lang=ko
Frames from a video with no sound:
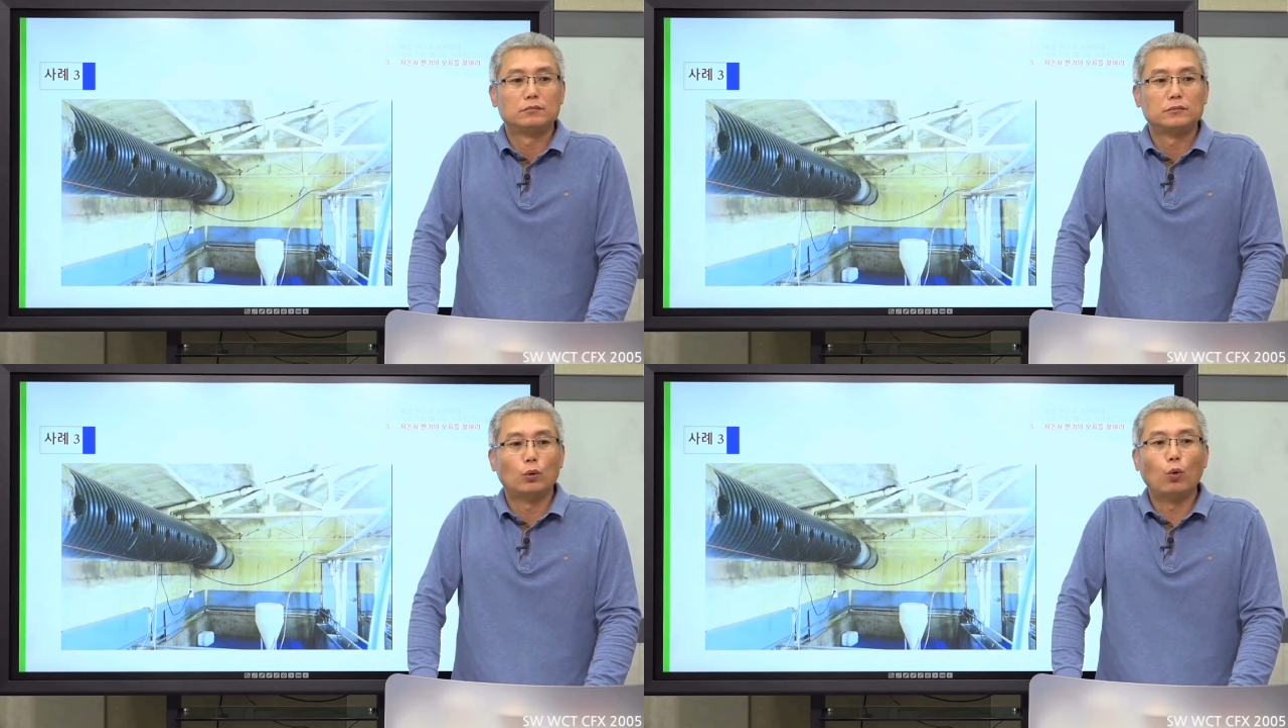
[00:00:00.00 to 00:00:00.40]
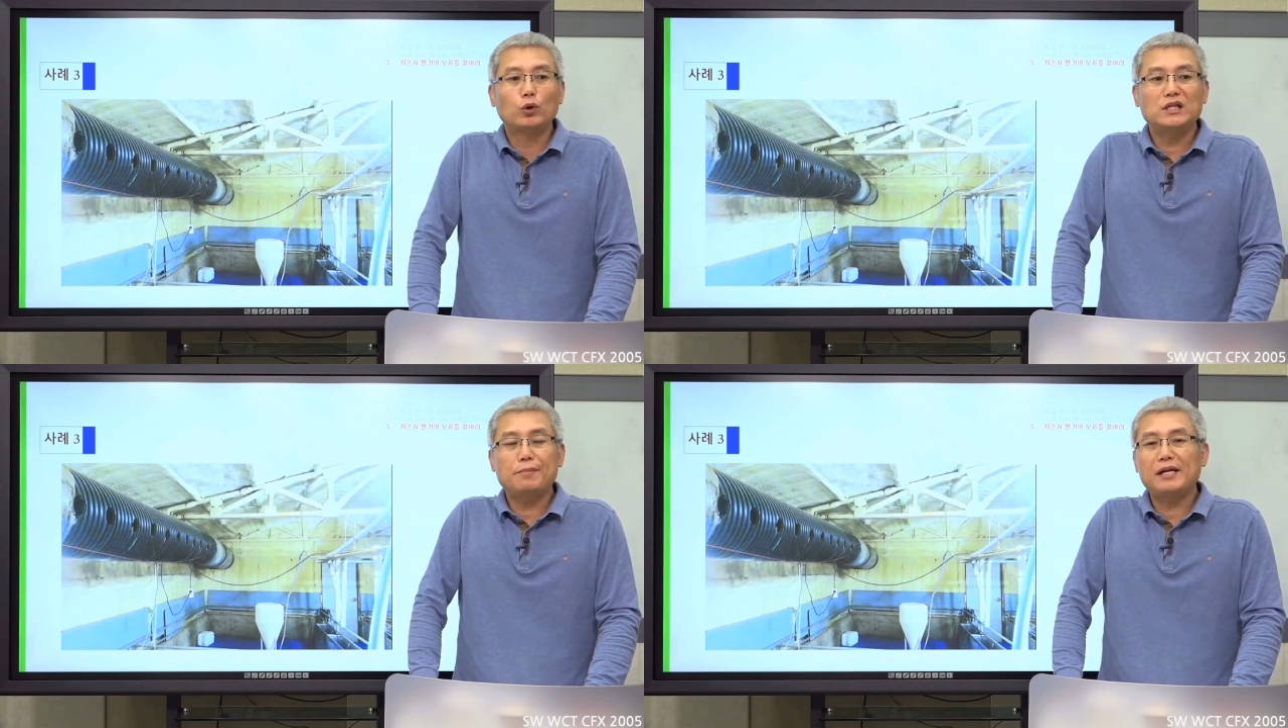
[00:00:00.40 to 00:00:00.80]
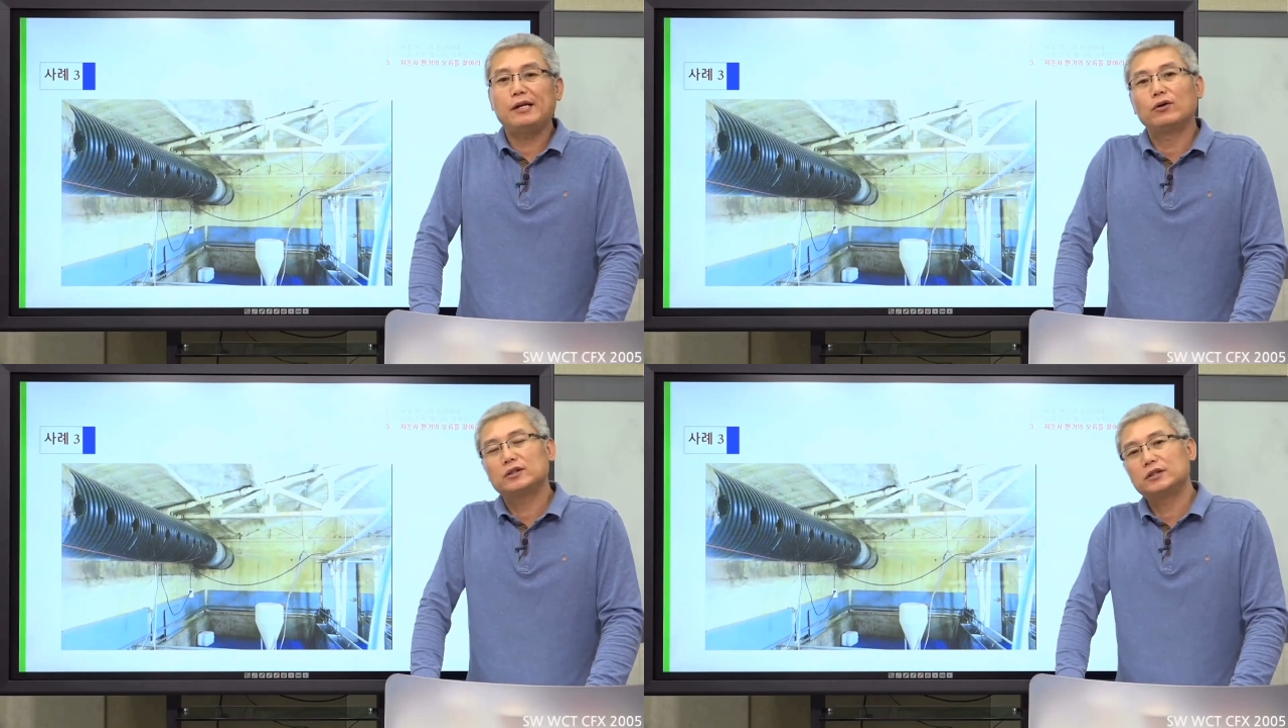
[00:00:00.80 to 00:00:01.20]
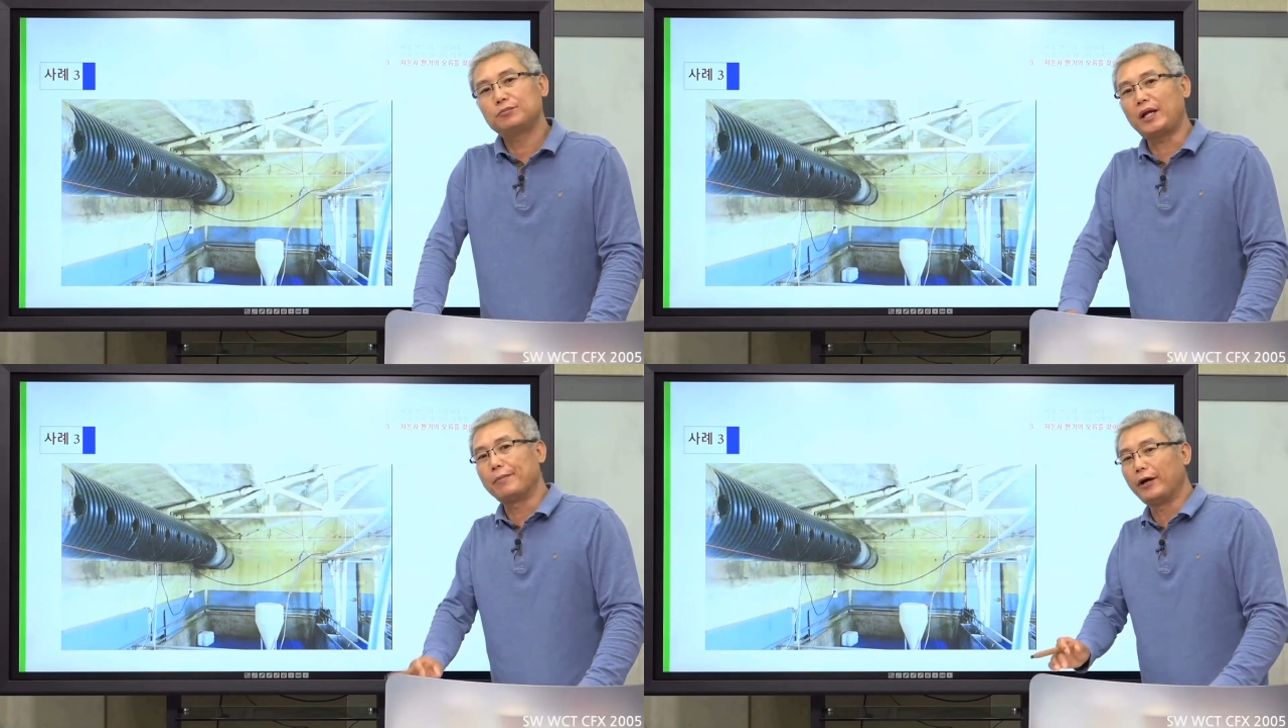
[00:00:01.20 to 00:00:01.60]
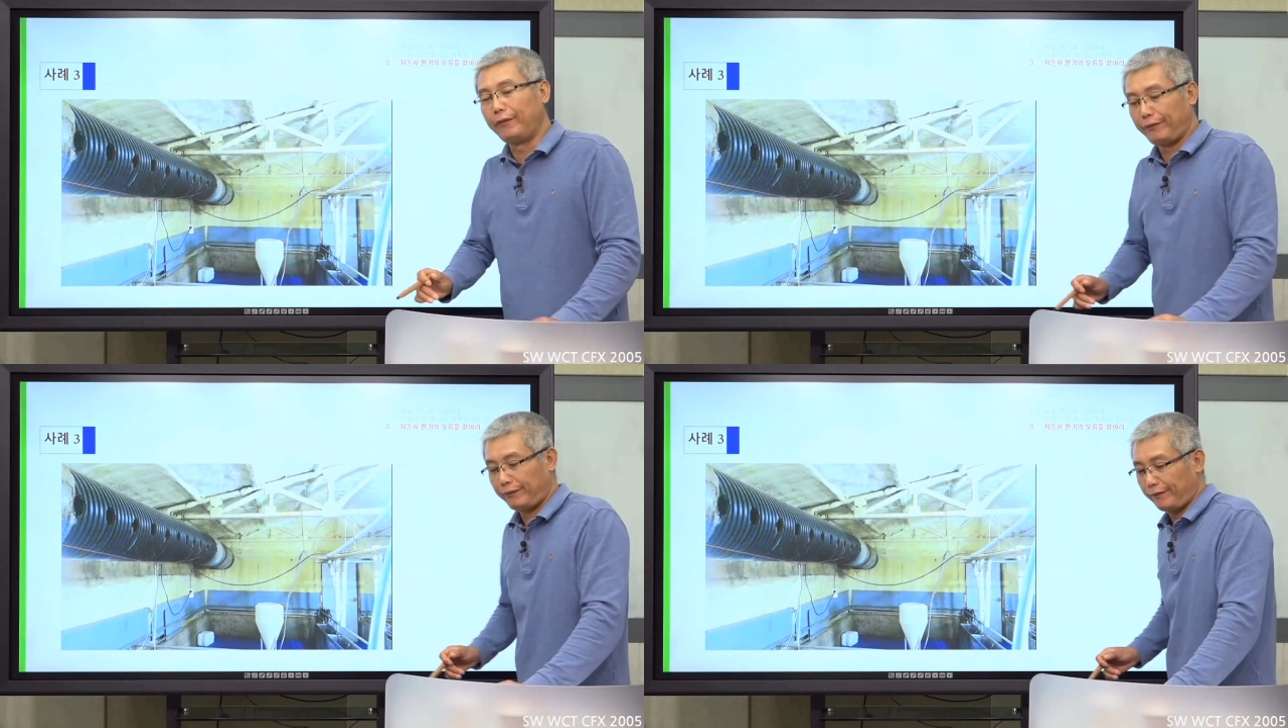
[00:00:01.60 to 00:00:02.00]
오십일 년쯤 되면
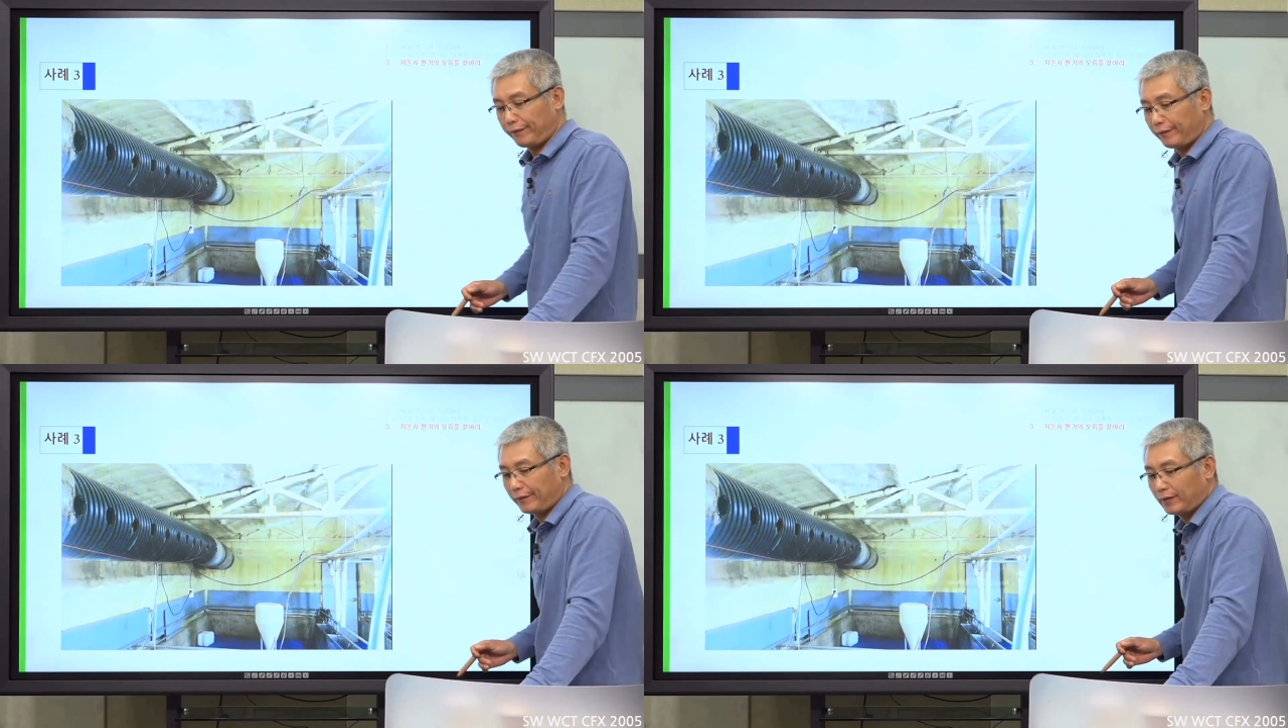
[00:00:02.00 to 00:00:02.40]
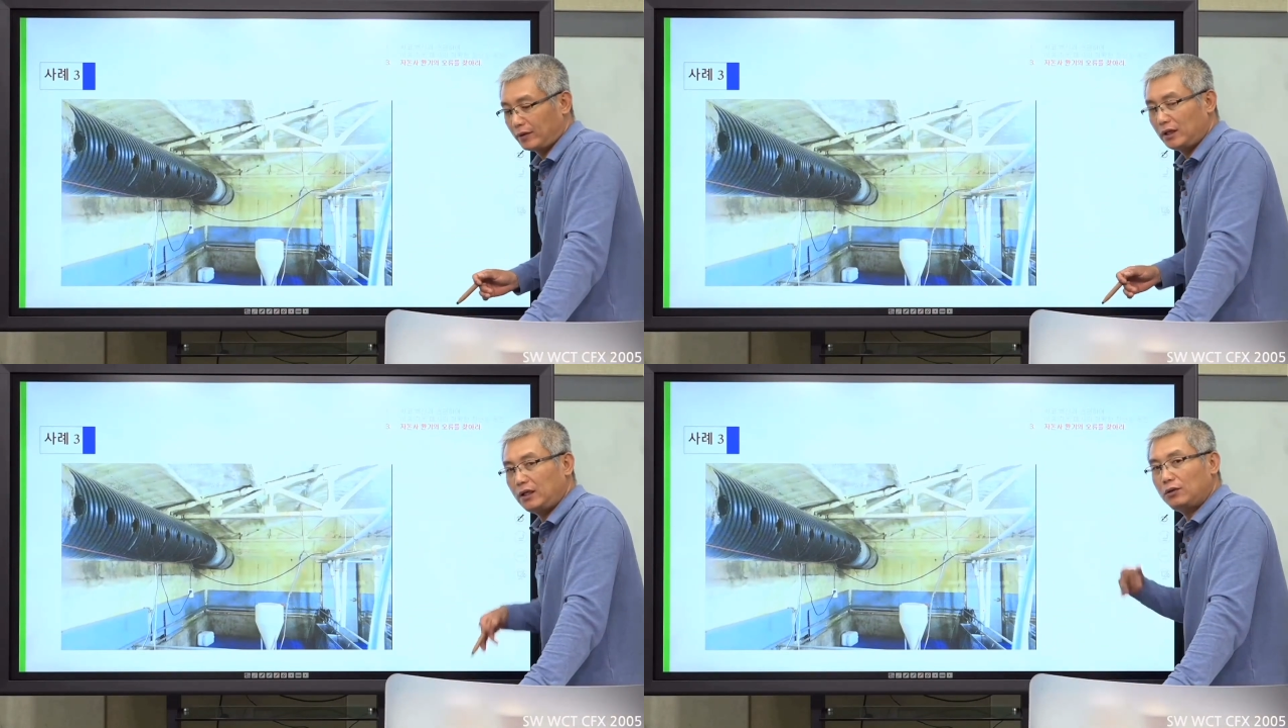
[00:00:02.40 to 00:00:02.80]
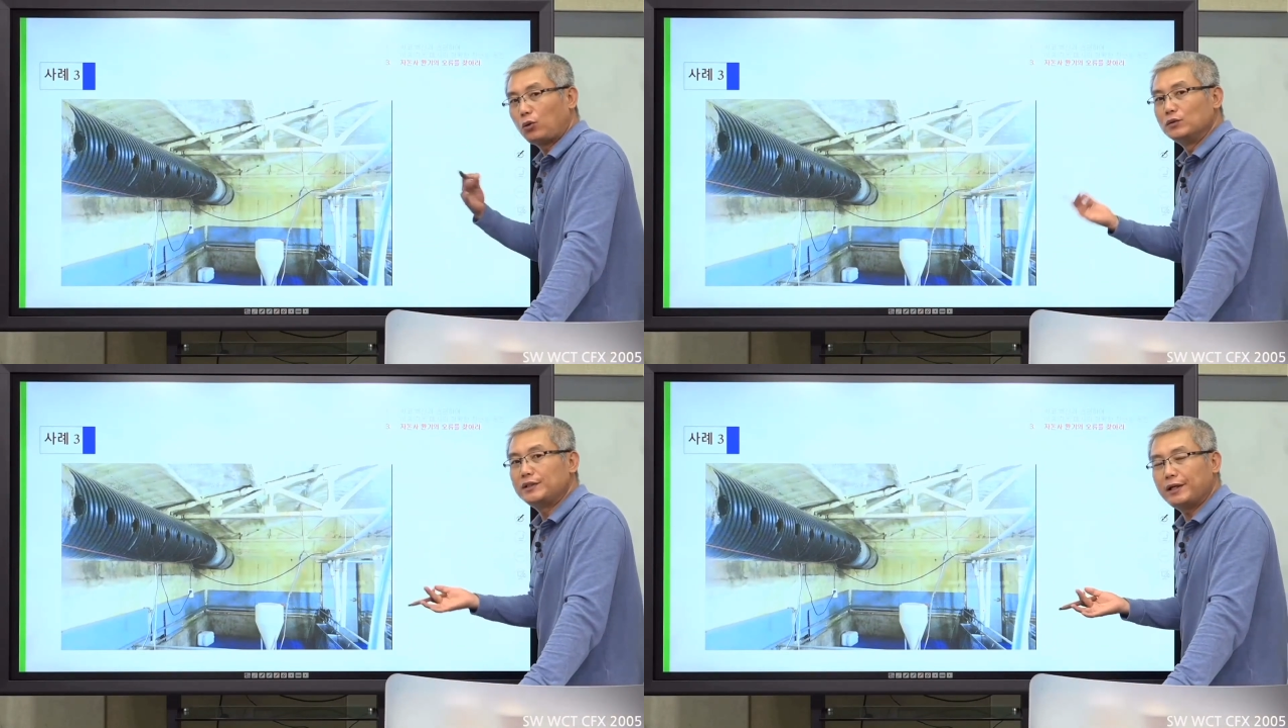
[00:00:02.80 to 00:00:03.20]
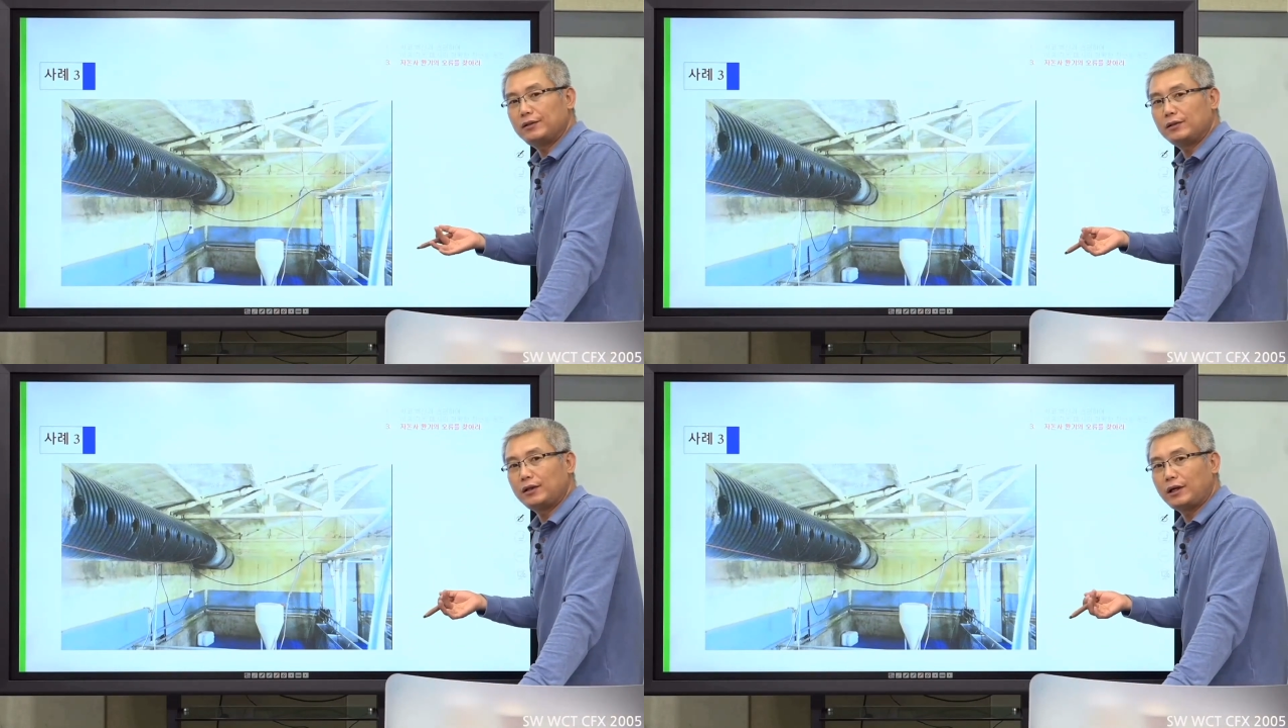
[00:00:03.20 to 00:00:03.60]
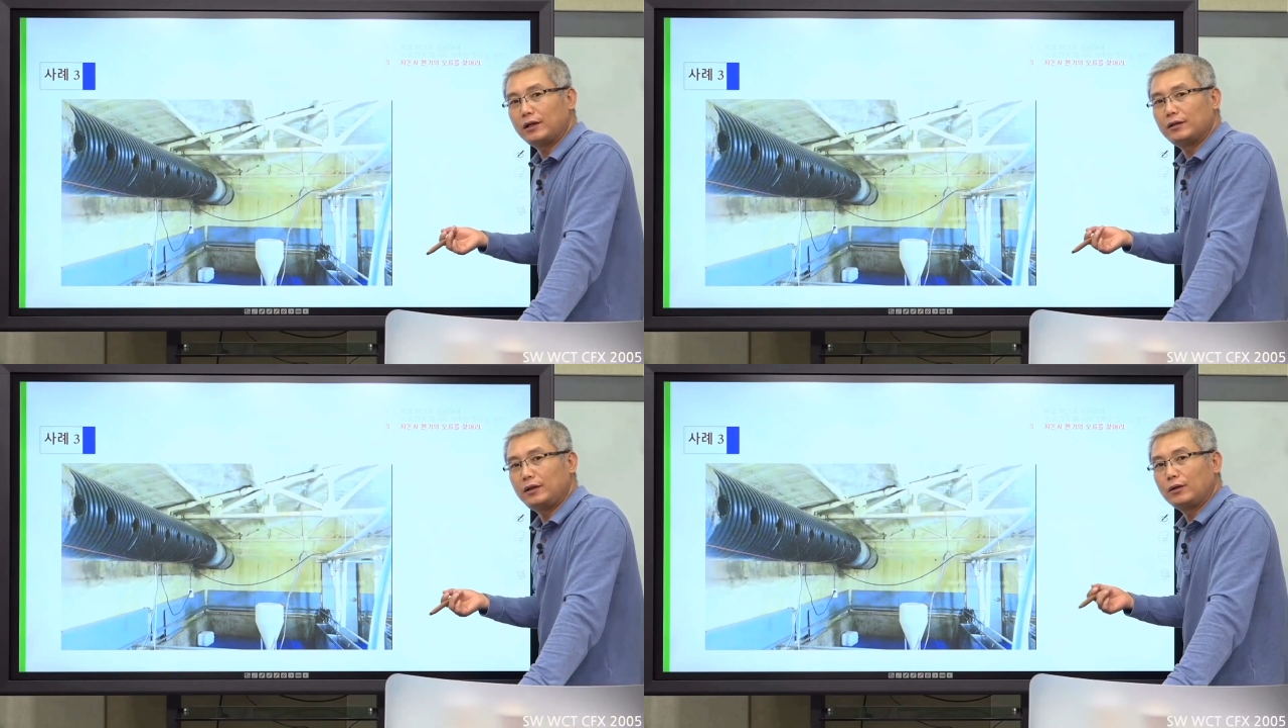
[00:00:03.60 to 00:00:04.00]
이 돈사에 들어간
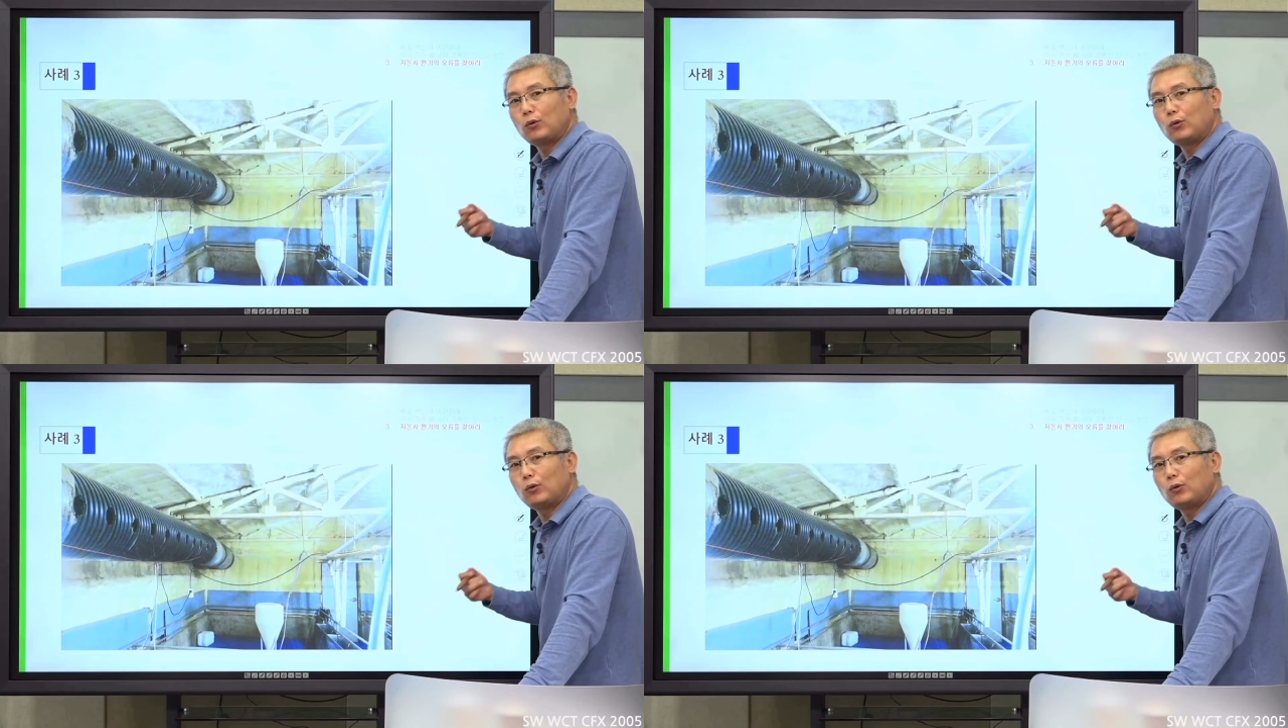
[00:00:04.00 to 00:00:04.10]
애들이